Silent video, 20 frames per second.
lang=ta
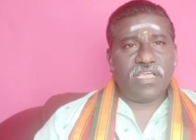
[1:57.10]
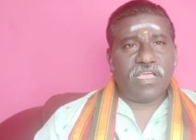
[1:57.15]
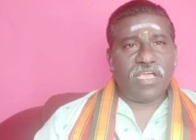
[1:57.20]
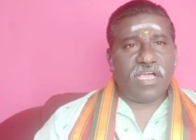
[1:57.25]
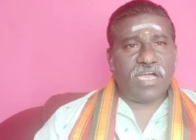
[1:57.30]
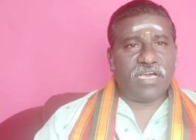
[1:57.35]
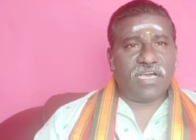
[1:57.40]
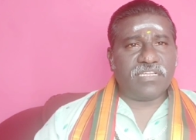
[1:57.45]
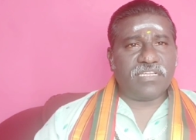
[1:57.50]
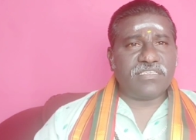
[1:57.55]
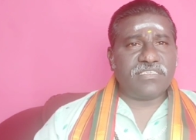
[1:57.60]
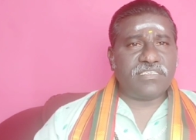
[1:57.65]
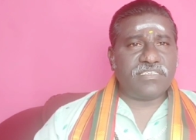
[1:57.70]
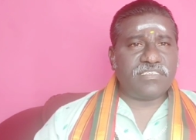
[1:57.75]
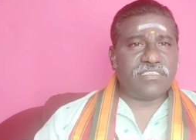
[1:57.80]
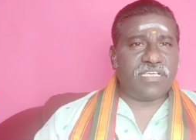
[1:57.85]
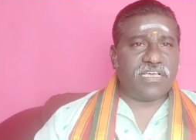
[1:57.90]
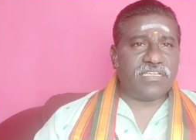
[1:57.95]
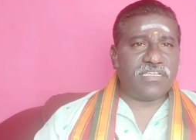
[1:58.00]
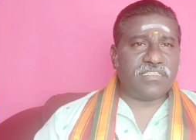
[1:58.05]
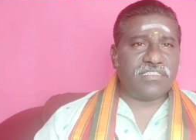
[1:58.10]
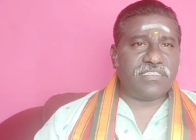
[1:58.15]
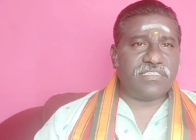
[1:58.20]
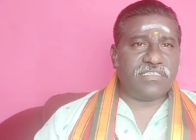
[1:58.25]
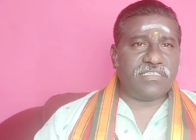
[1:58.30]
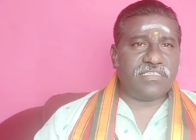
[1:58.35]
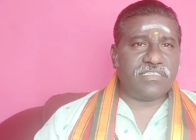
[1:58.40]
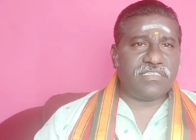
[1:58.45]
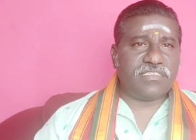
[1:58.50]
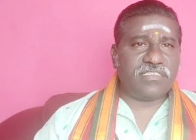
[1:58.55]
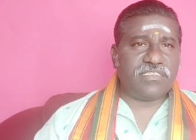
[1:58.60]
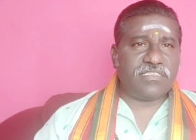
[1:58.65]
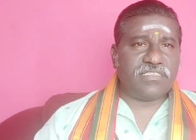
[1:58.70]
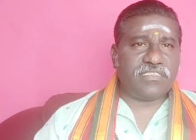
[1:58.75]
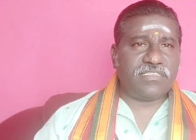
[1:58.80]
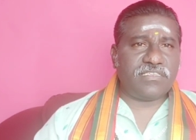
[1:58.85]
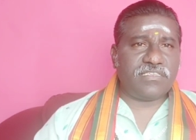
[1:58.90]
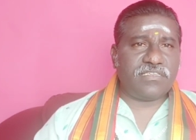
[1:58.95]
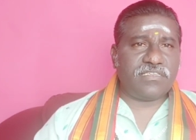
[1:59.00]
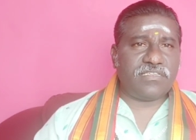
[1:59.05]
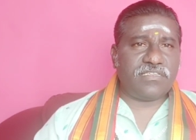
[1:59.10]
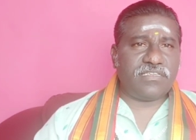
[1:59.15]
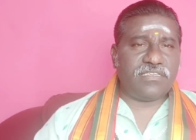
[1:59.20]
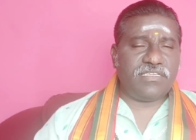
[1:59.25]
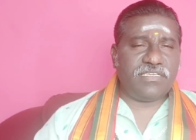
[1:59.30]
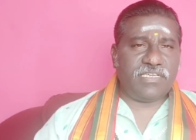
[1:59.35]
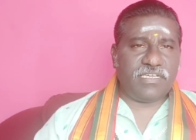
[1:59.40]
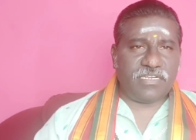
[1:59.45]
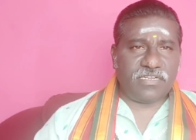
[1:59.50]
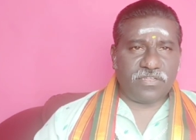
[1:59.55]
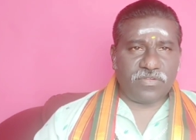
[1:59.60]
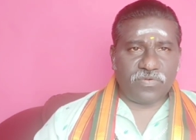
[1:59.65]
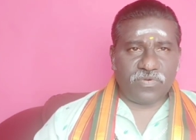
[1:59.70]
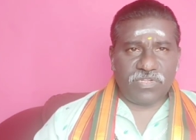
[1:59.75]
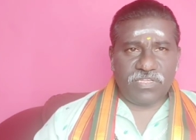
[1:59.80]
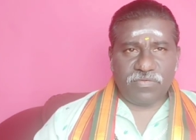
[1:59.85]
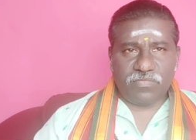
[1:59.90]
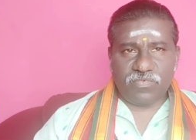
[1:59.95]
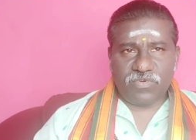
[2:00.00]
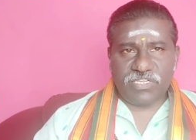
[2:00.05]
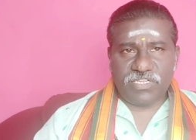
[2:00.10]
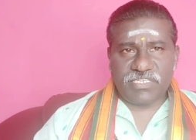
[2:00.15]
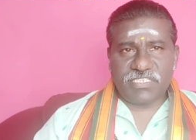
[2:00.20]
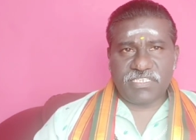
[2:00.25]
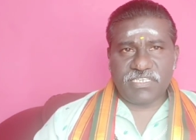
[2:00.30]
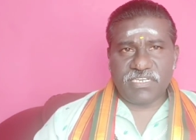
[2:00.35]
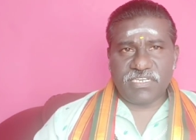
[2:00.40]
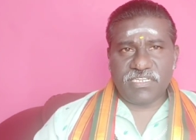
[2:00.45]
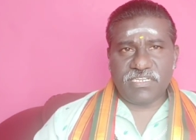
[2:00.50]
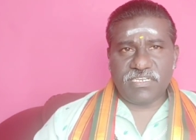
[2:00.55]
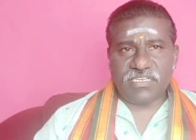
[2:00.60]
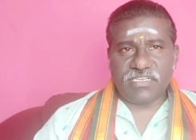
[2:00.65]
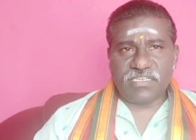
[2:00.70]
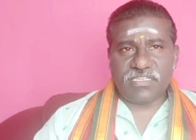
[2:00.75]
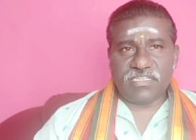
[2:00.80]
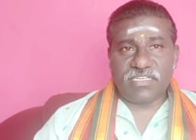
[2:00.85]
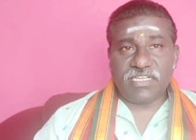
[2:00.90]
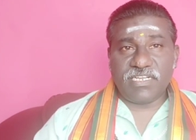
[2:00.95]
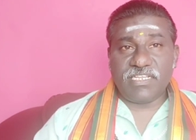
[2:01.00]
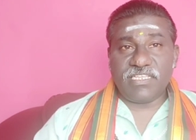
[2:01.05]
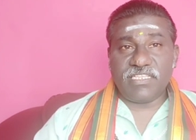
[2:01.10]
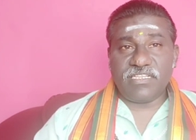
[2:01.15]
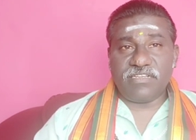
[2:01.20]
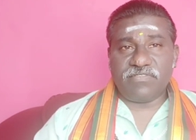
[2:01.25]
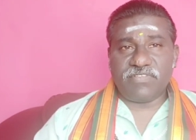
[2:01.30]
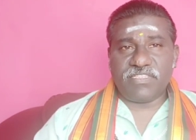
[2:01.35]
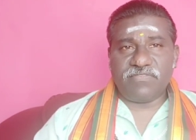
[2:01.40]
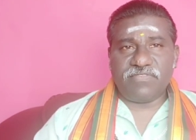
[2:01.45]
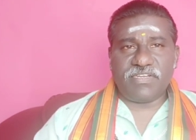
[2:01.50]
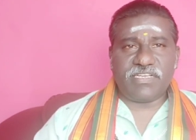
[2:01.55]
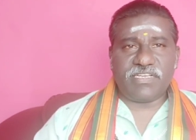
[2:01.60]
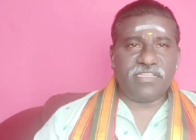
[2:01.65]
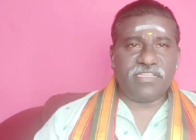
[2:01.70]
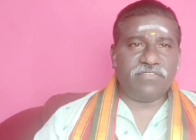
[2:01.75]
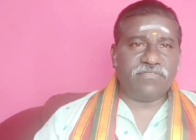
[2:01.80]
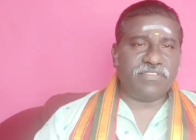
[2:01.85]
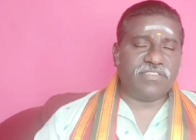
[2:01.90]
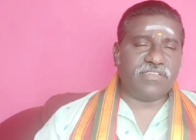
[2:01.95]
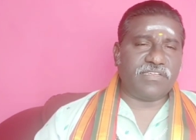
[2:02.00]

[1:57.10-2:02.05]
அரசு சார்ந்து நீங்கள் எடுக்கக்கூடிய முயற்சிகளில் எளிதில் வந்து வெற்றியை வந்து